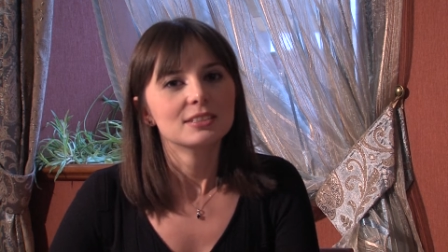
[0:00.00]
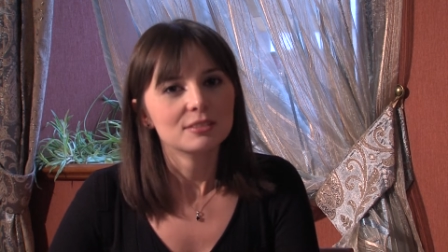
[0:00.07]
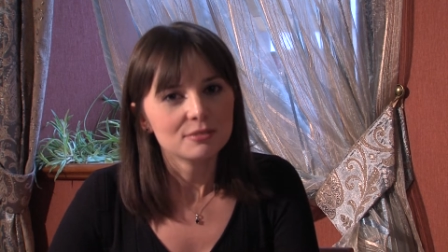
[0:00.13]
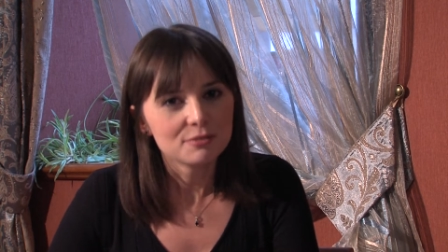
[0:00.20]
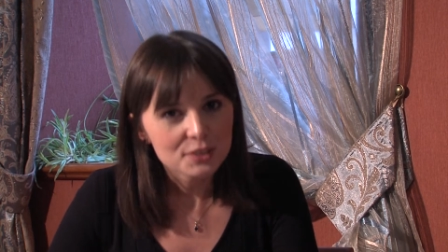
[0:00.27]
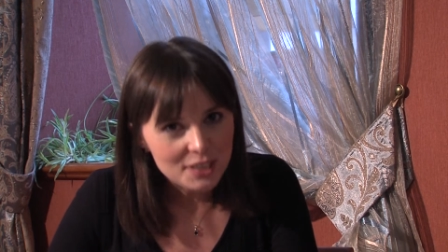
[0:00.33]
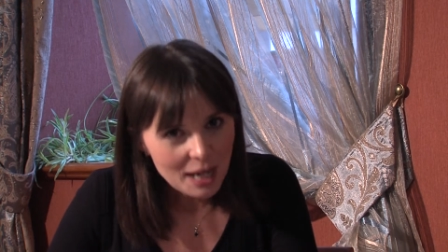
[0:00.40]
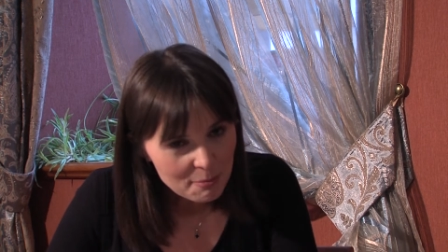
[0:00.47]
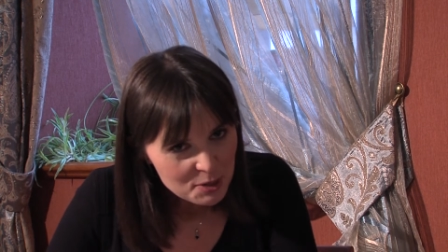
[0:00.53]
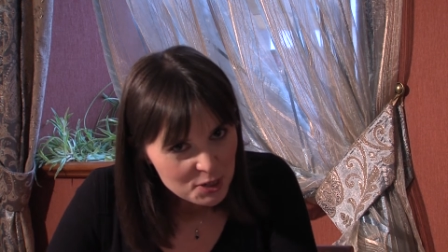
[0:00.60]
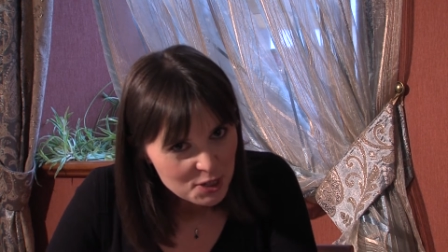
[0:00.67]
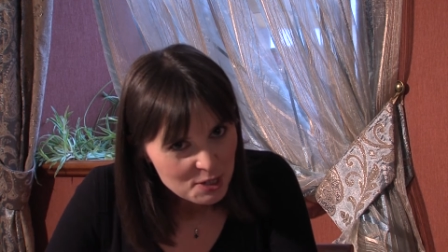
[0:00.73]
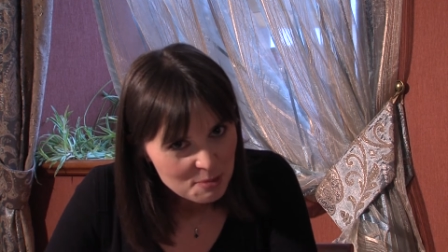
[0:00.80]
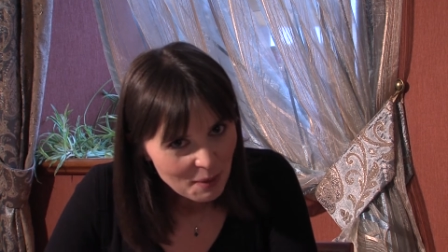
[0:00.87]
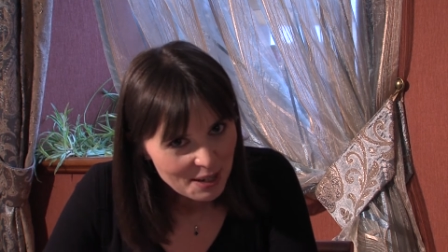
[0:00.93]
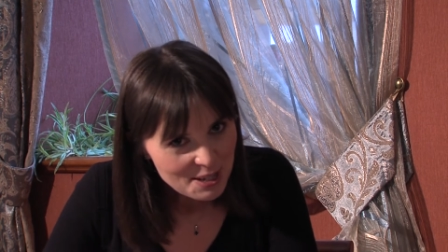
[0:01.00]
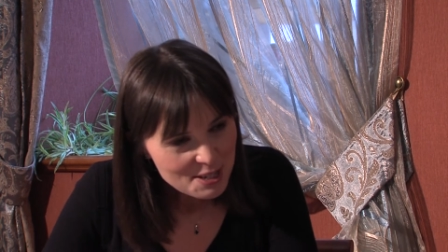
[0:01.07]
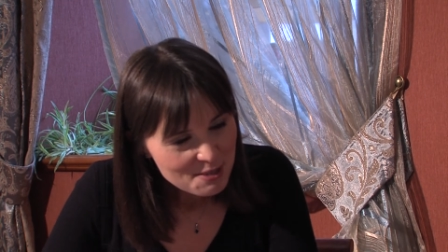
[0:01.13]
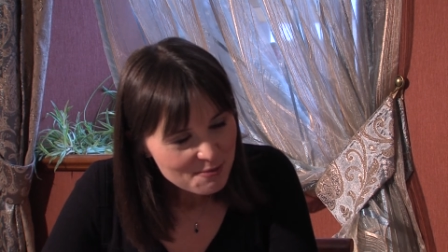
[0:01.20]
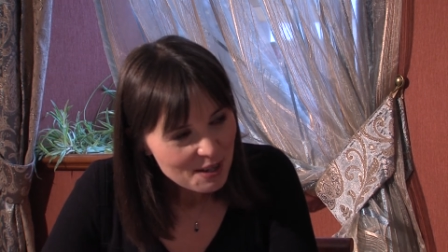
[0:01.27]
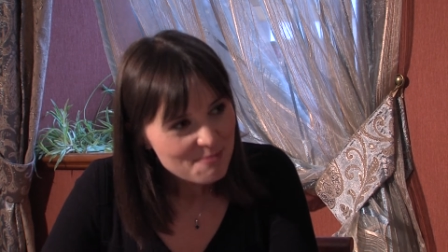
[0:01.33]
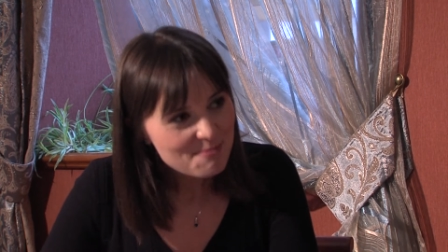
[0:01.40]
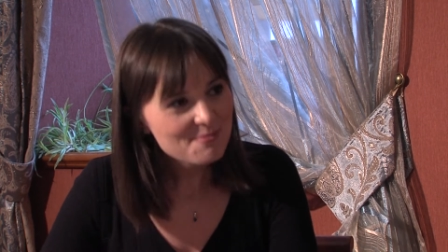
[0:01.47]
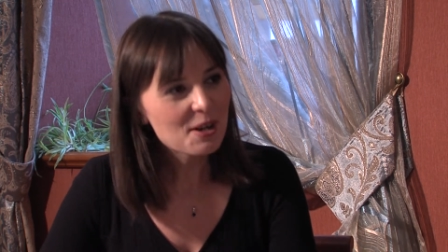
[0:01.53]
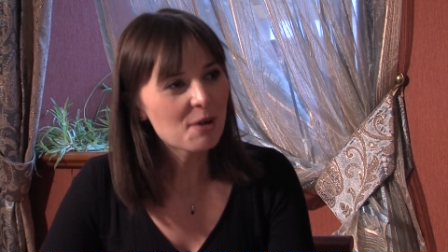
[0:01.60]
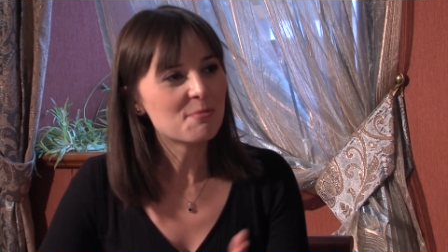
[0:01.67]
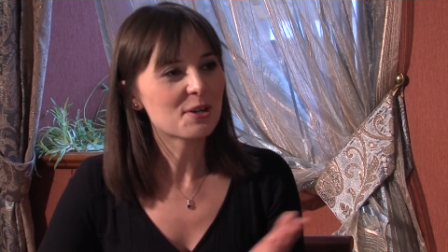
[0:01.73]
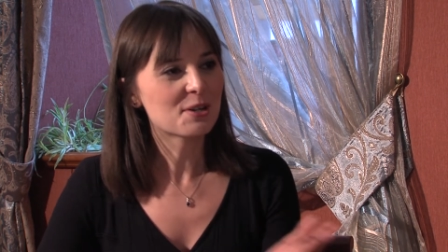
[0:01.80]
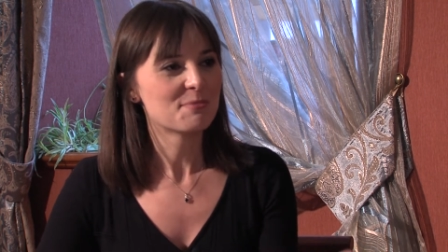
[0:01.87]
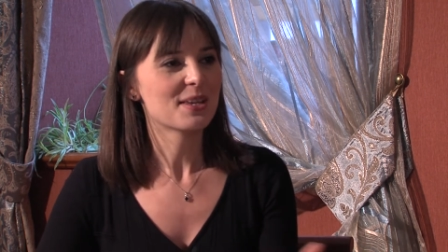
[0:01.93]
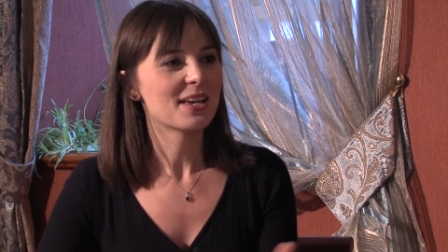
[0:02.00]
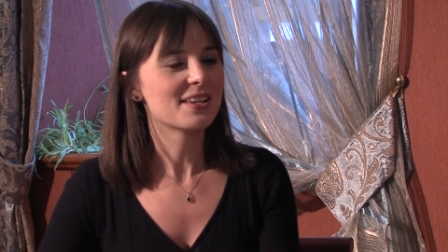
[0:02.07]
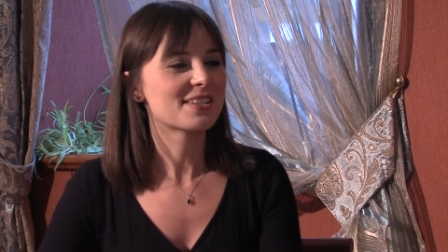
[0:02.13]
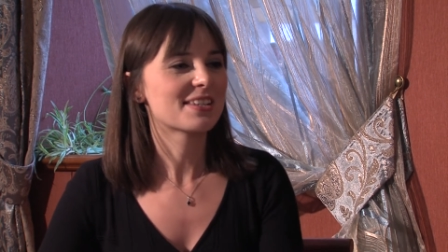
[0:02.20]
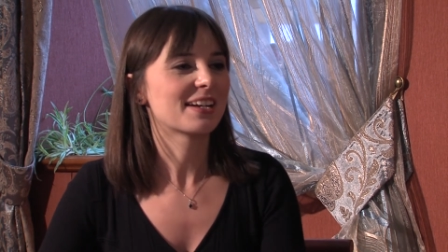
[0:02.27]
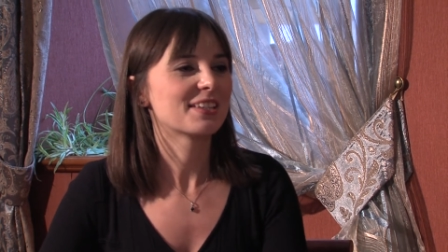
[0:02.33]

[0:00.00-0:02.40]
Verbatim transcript: Witamy się z Państwem. Obok mnie jest